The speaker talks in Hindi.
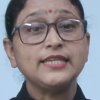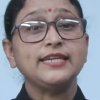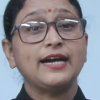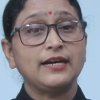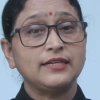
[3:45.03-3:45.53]

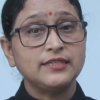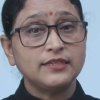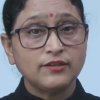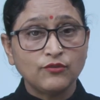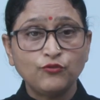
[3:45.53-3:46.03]
या
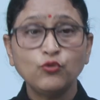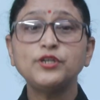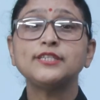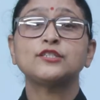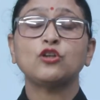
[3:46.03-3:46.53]

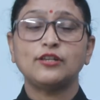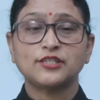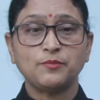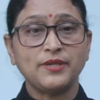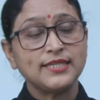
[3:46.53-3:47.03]
फूड
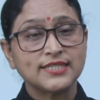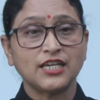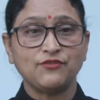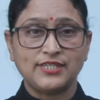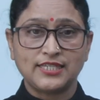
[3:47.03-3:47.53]
स्टॉल्स में
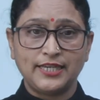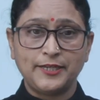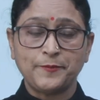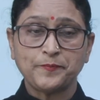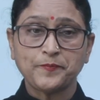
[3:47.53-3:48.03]
सर्विस करी